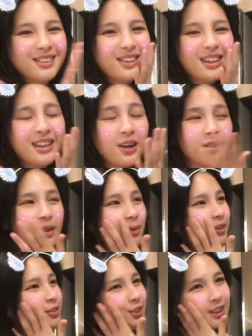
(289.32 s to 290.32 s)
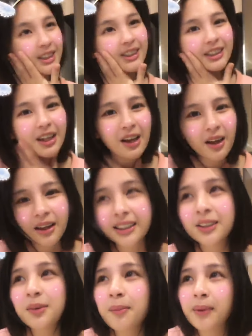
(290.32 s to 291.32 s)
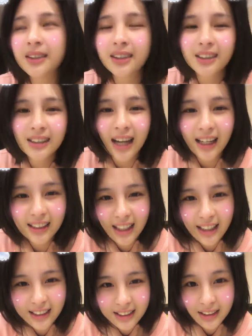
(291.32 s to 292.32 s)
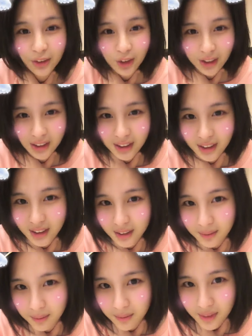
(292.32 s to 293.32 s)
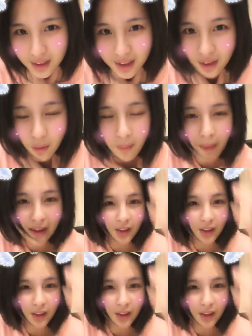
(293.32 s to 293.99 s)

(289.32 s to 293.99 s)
所以让我的皮肤其实，其实我本人看应该是算是，我把